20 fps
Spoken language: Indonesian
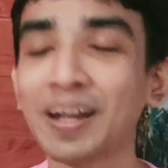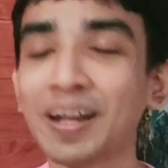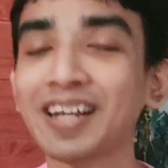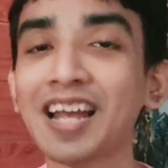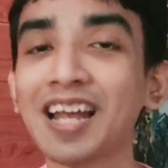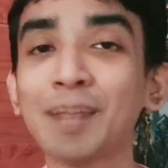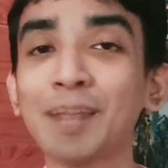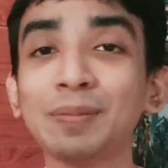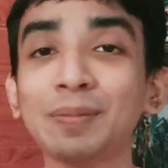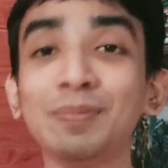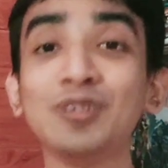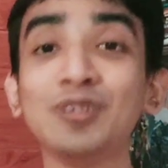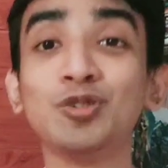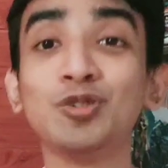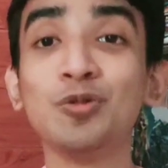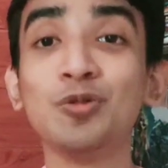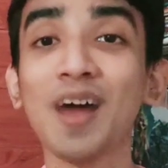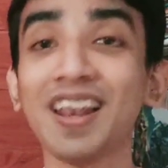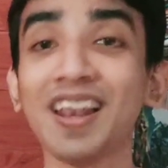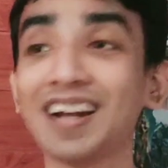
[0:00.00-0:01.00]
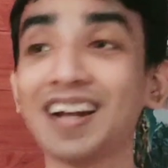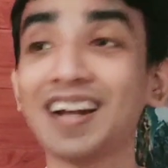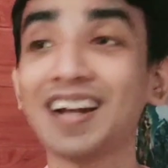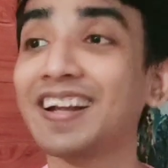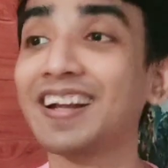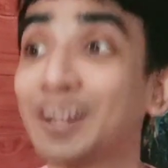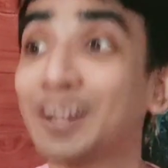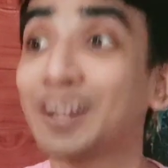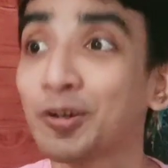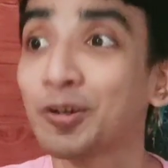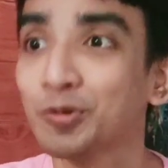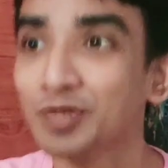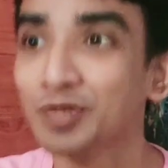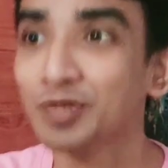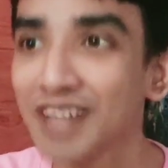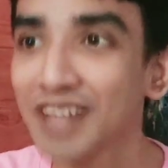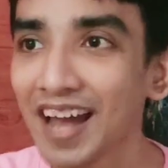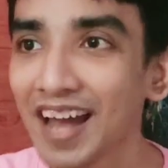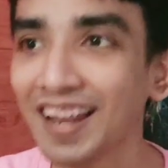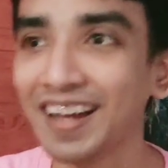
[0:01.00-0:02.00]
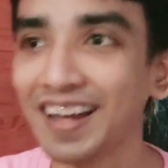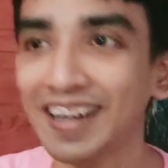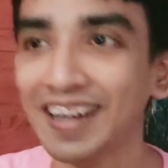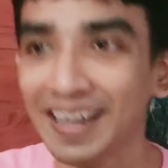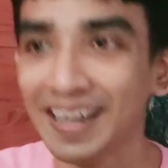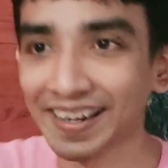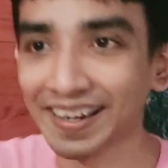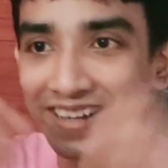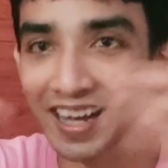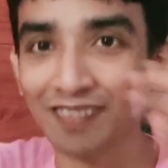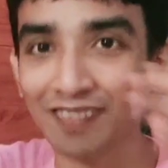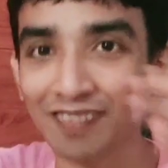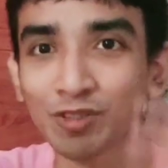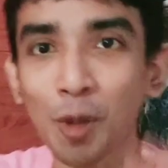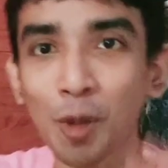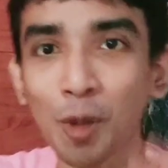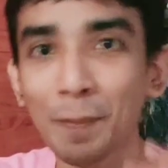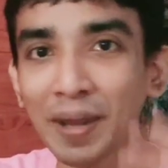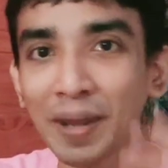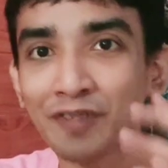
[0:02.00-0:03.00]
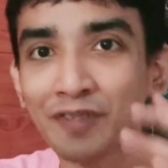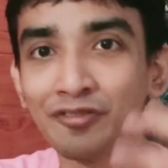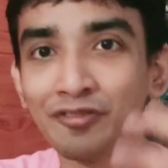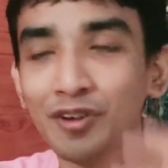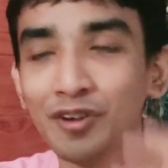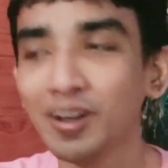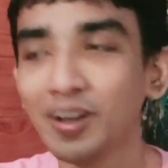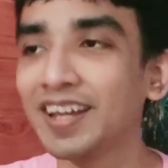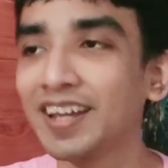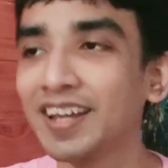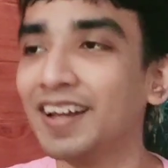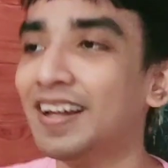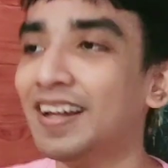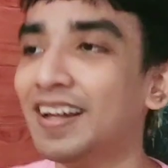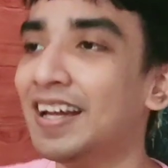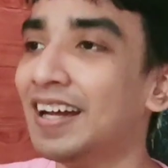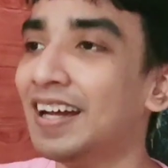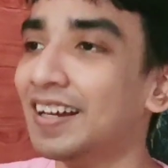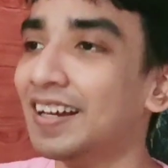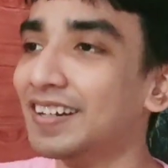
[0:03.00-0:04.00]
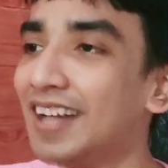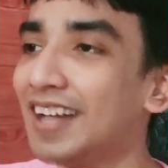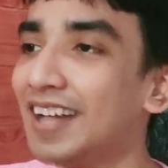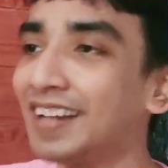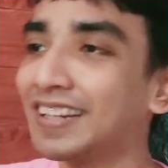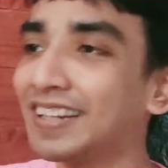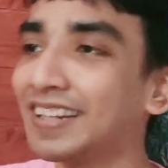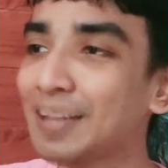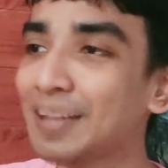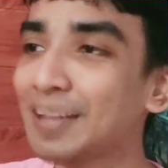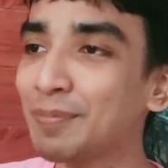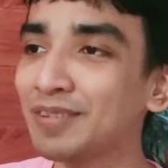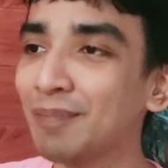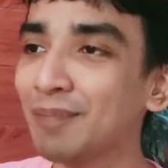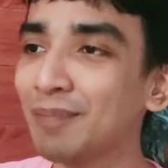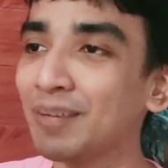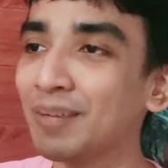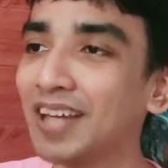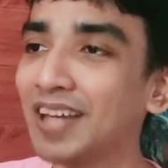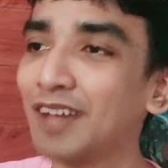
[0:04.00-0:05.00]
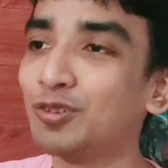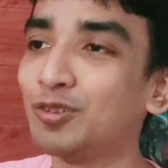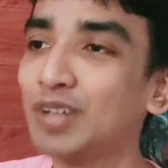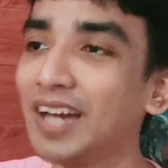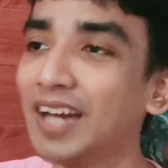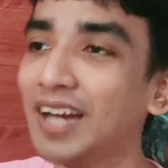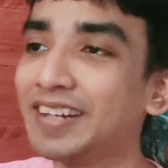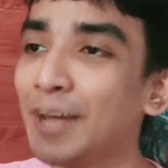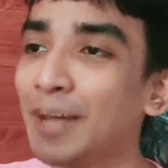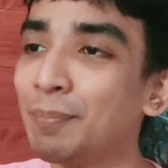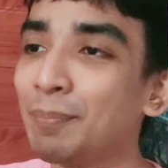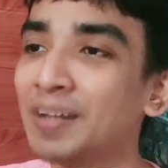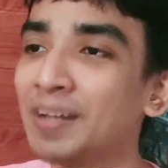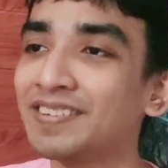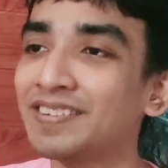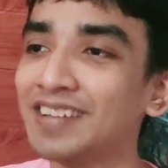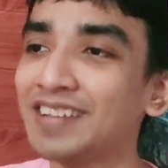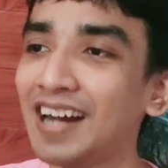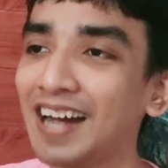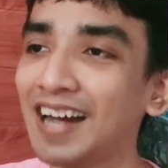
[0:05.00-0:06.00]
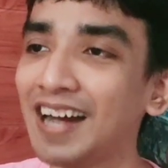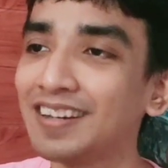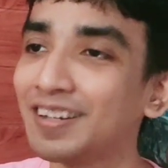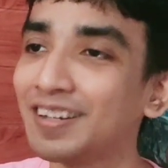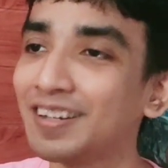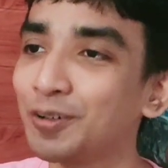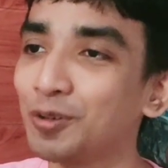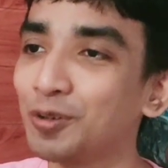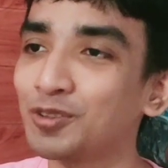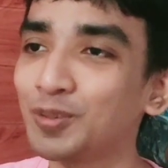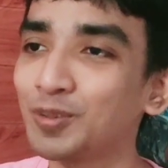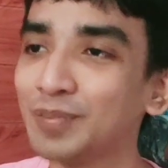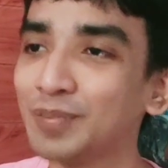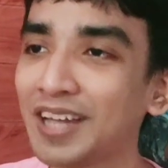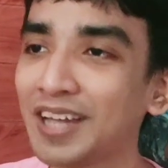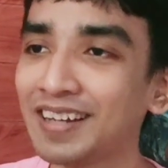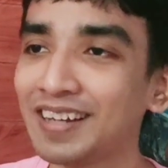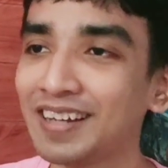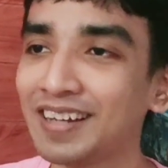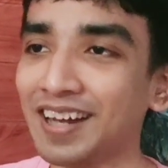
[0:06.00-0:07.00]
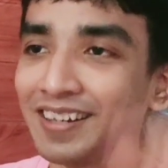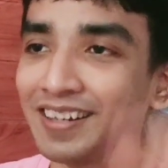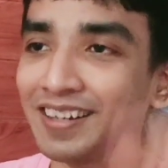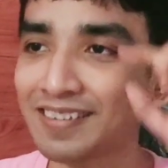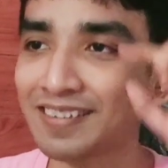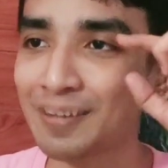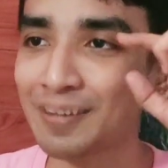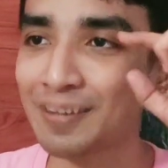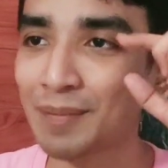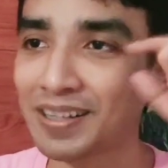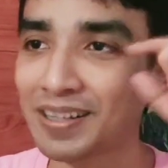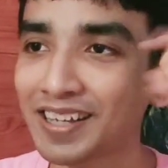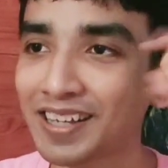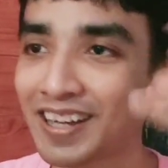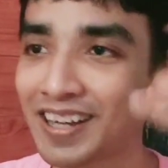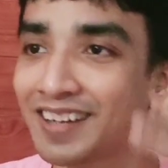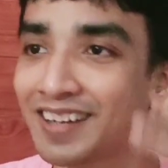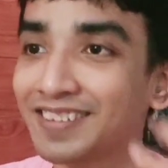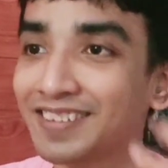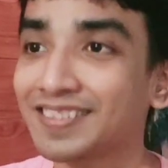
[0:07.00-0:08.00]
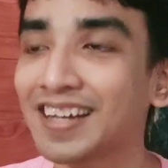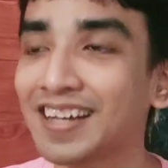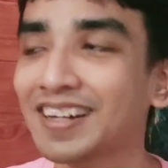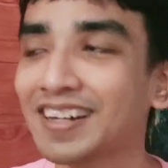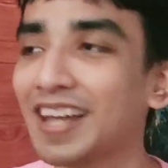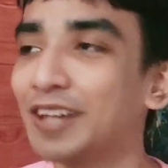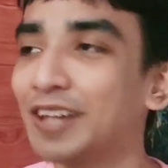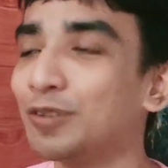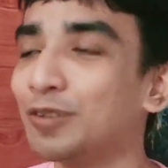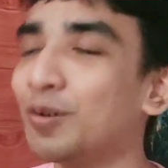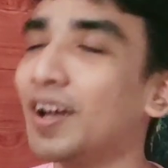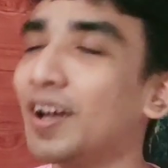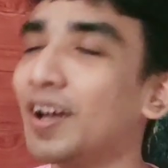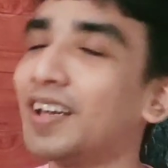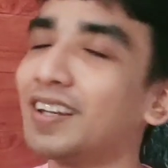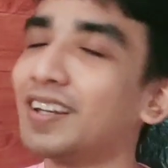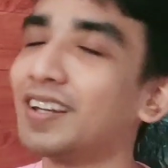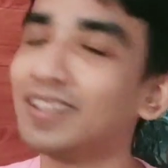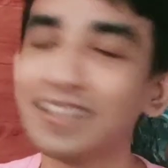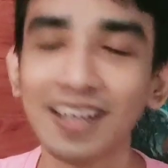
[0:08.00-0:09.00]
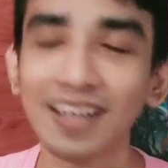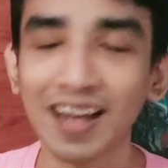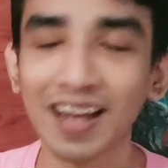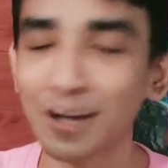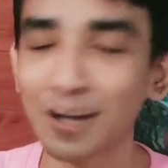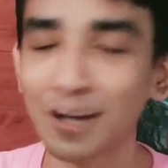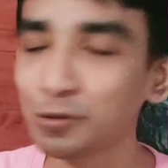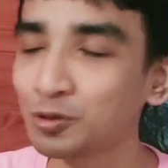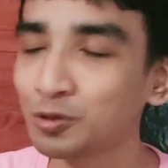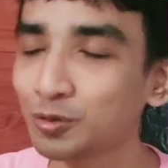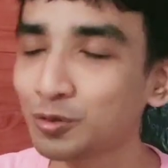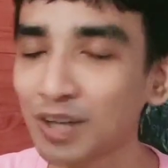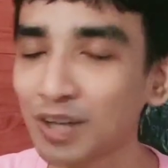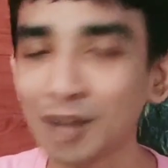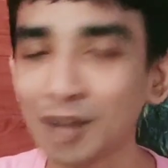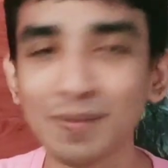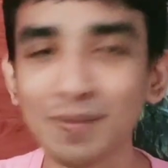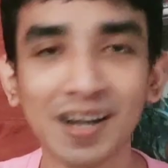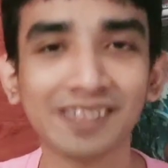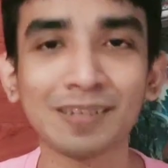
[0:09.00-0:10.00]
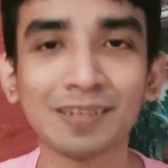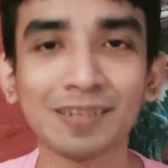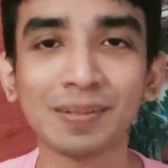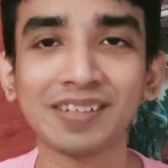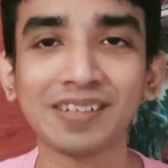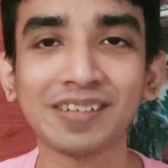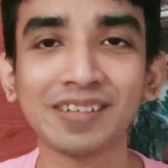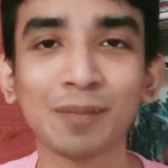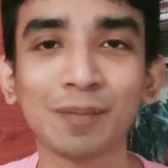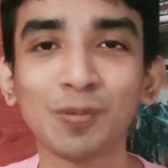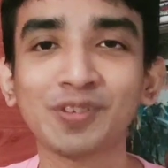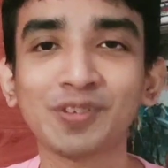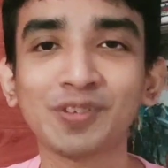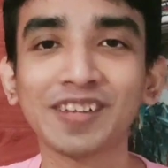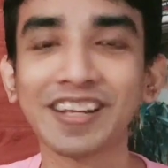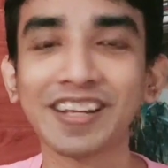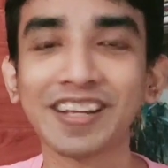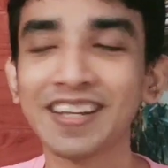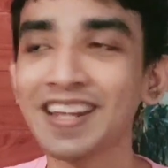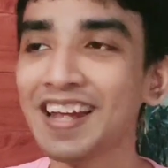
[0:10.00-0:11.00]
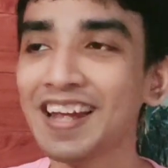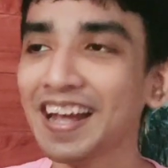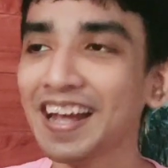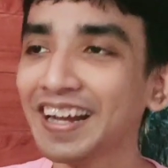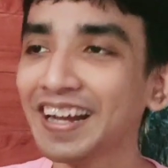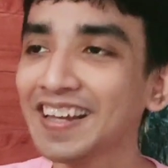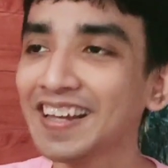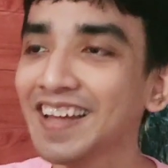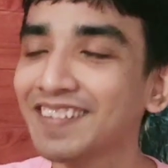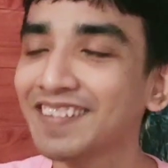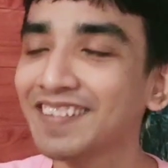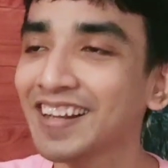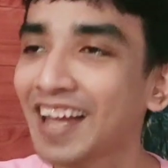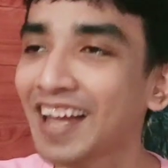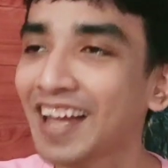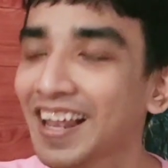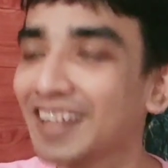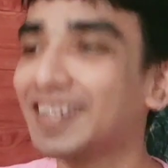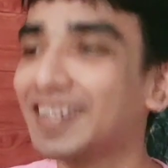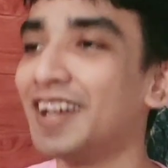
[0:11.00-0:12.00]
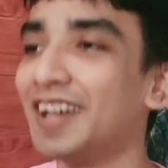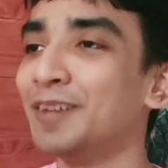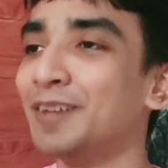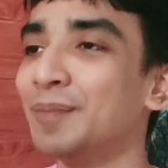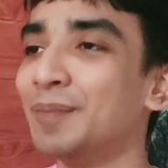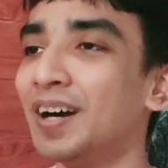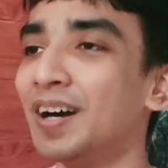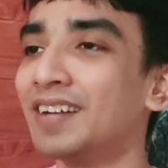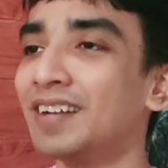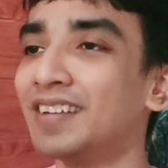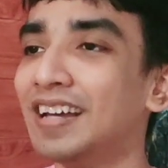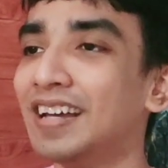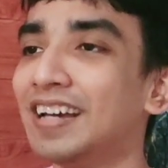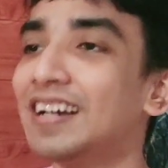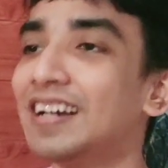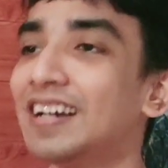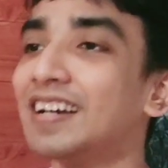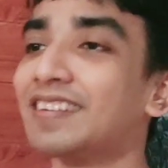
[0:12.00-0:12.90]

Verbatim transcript: Mereka lebih menjual karakter Gundala dengan topeng fullnya. Dan kita bisa melihat juga damage yang ada di kostumnya dengan kacamata yang retak kayak gitu. Gila, aku suka banget sama teaser poster ini. Kelihatan elegan banget.